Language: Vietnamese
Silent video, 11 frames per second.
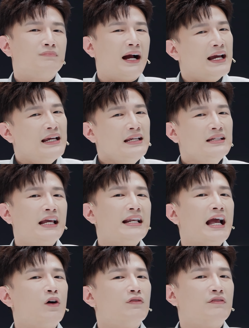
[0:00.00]
bạn ấy như thế
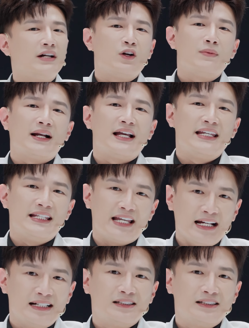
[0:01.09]
nào và vấn đề của bạn là gì nhé